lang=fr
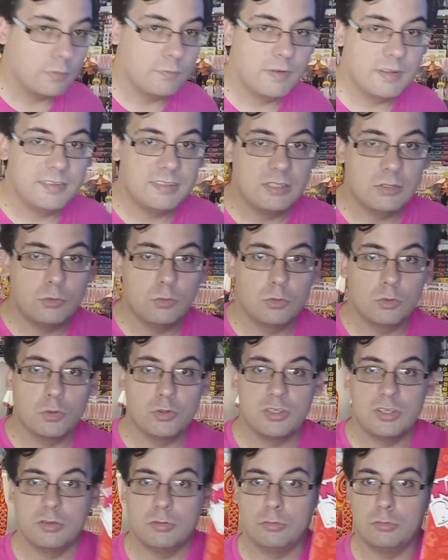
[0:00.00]
le fascicule
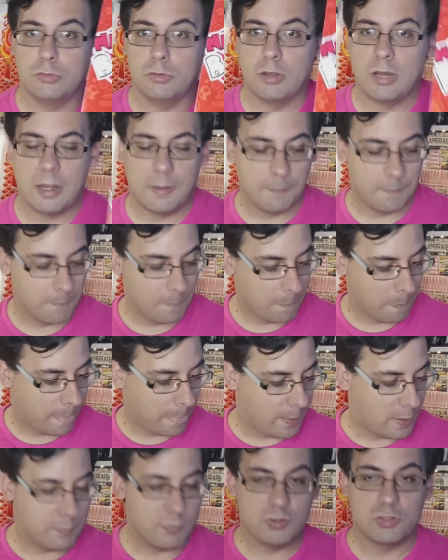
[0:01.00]
que j'ai juste là.
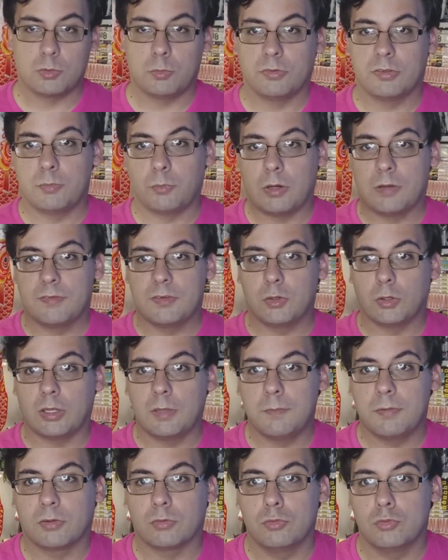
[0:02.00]
Ah bah j'ai commencé pour la
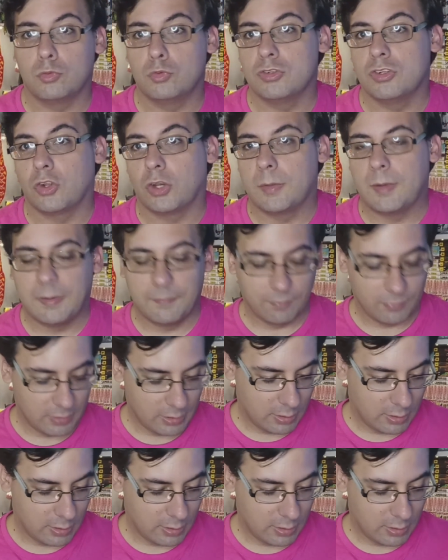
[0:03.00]
figurine parce que du coup je les mains.